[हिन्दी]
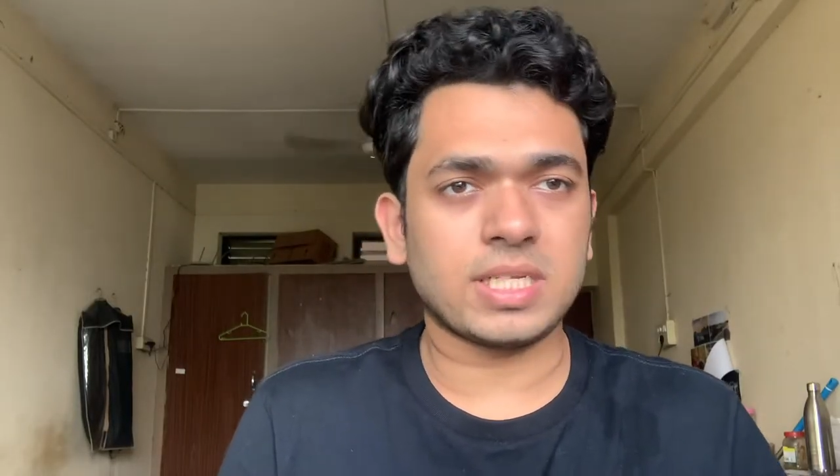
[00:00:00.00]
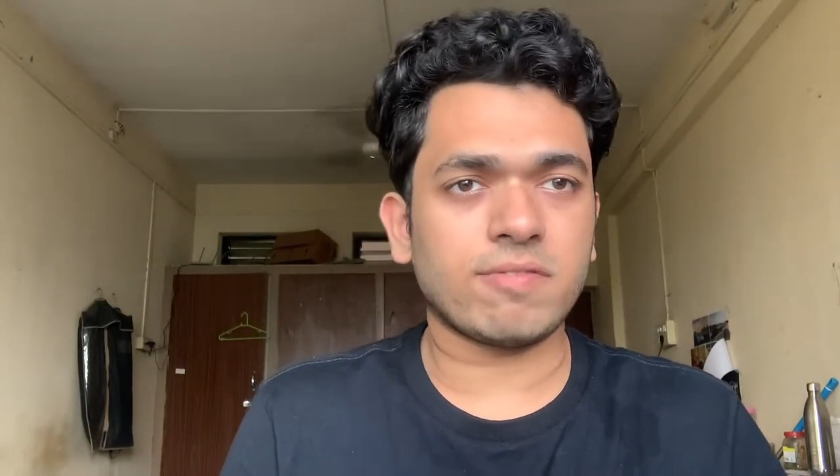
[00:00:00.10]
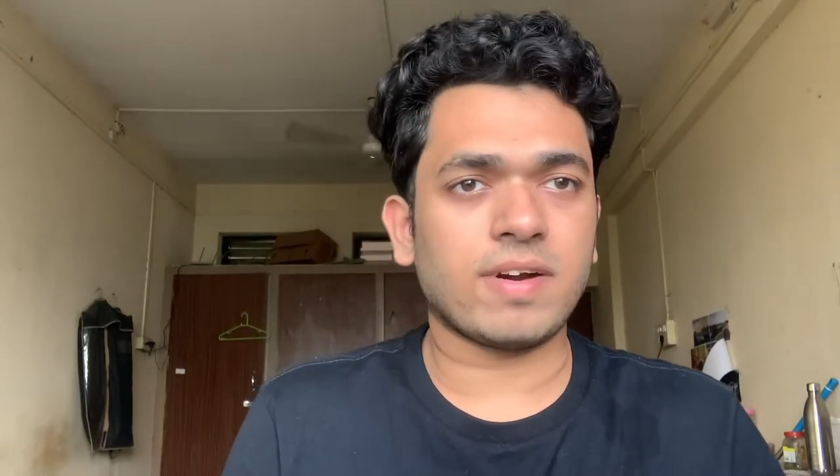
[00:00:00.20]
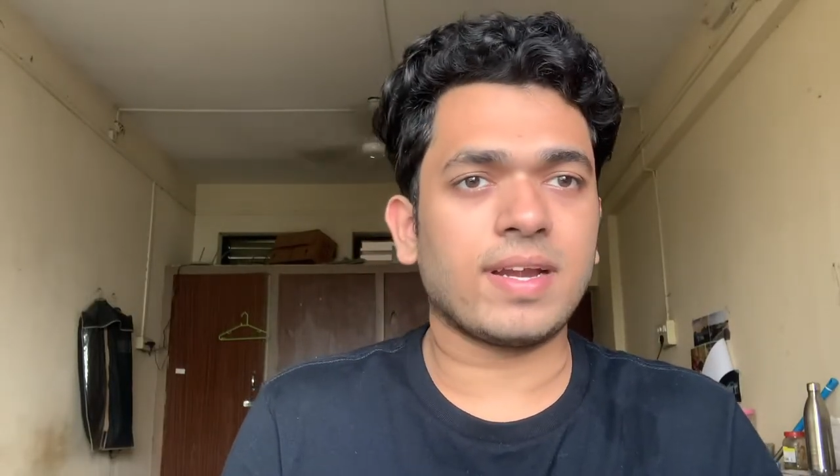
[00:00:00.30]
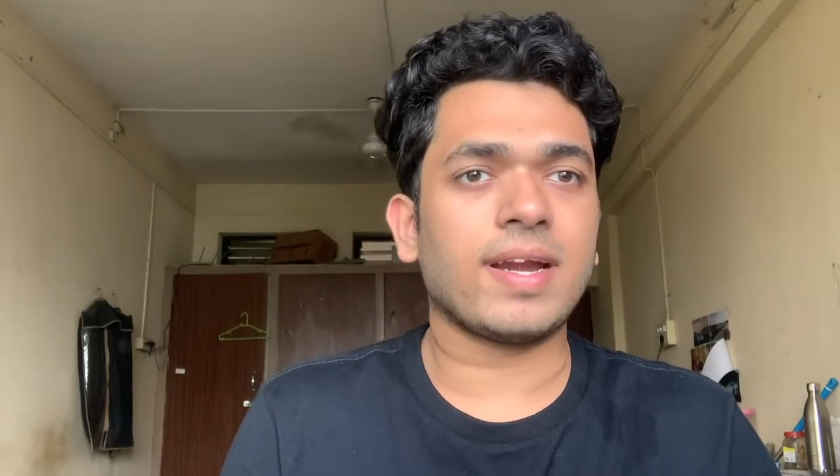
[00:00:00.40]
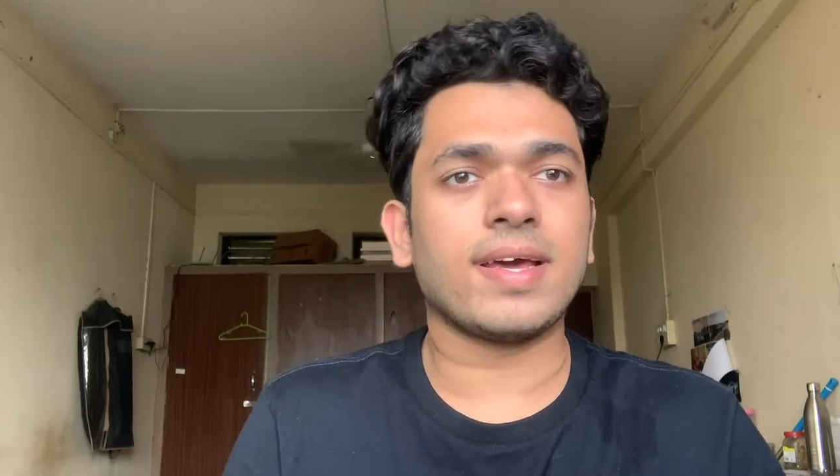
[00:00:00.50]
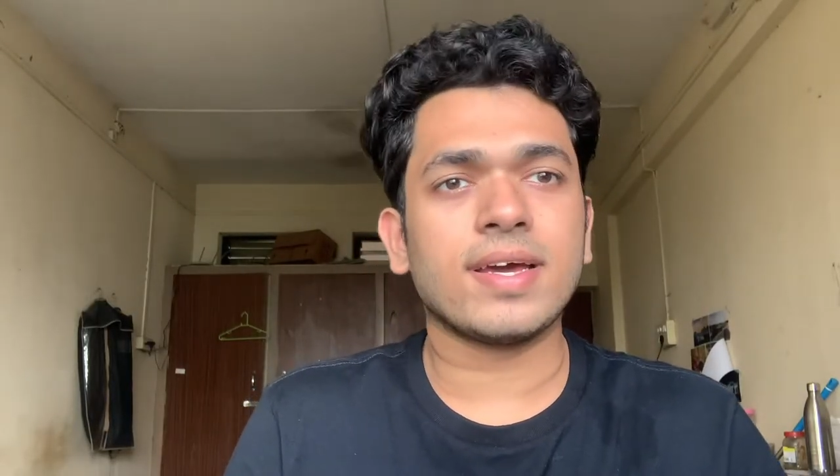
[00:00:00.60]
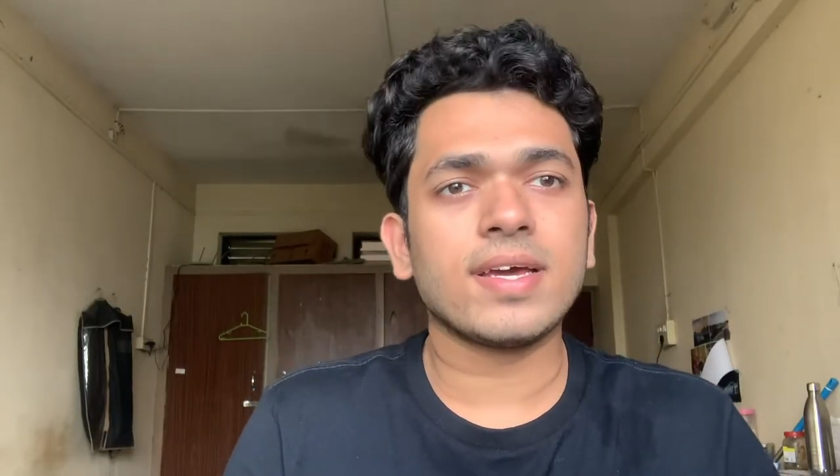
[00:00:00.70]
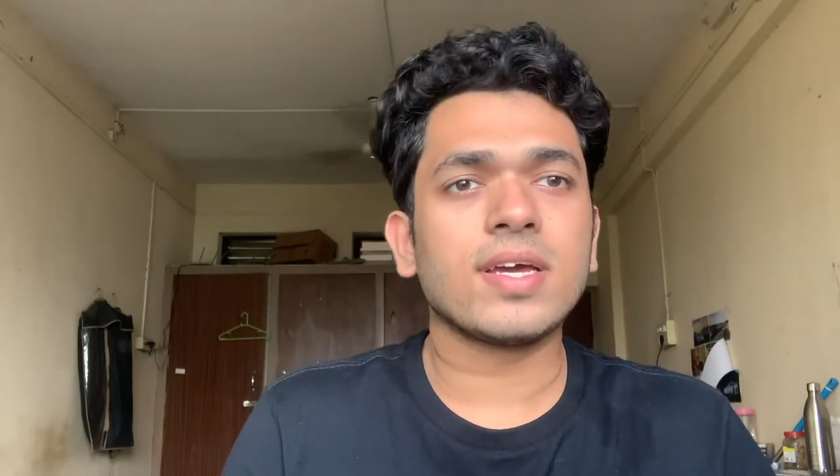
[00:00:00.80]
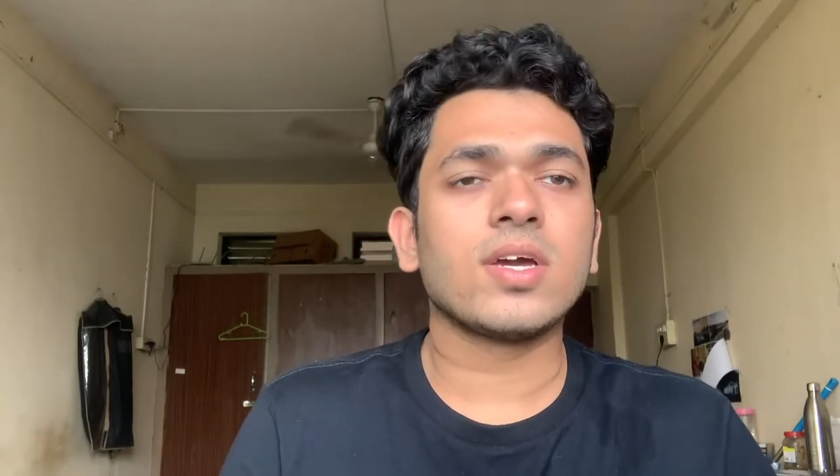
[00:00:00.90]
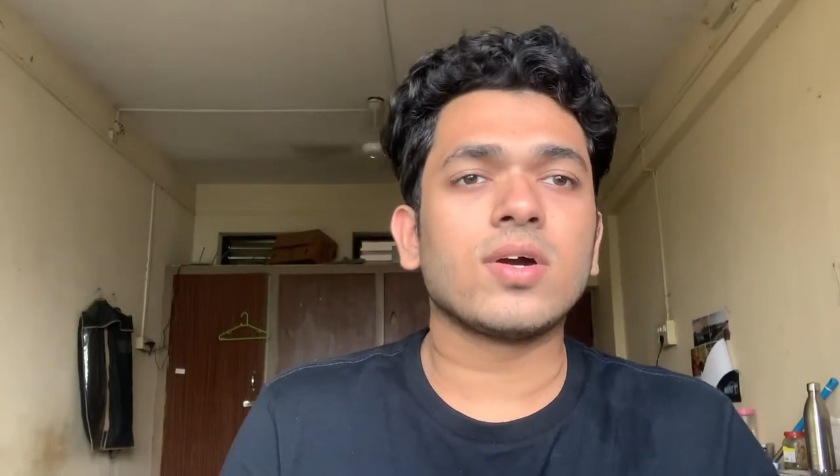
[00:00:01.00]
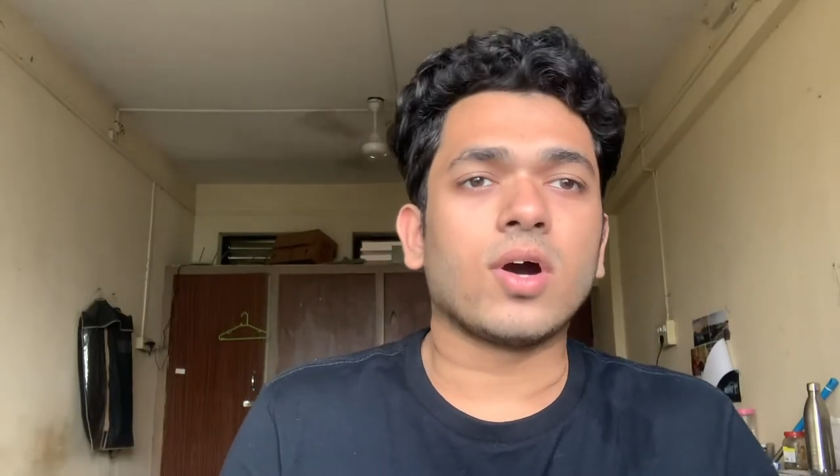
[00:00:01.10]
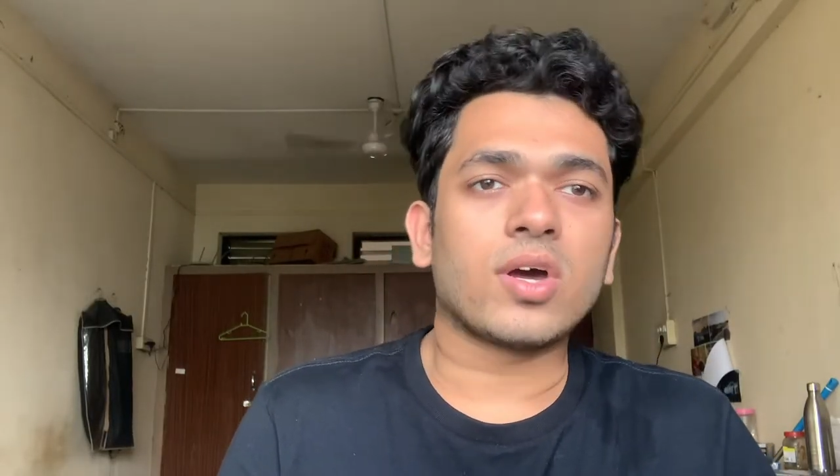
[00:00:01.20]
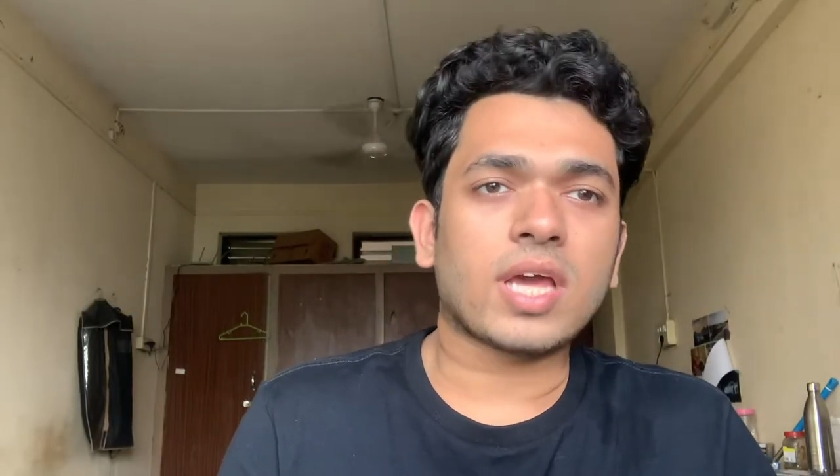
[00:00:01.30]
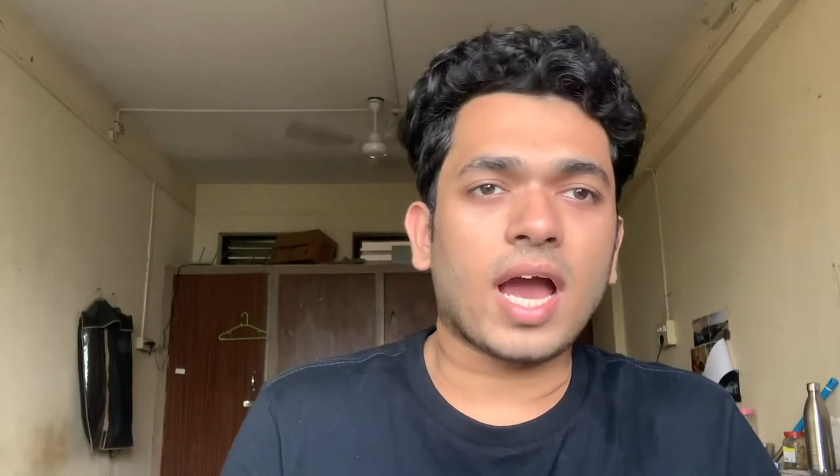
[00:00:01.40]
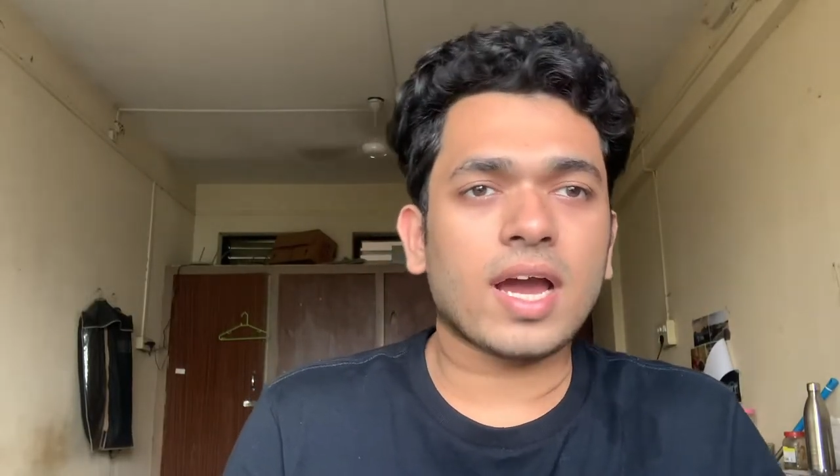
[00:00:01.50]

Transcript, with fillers: से फंडेड है और यहाँ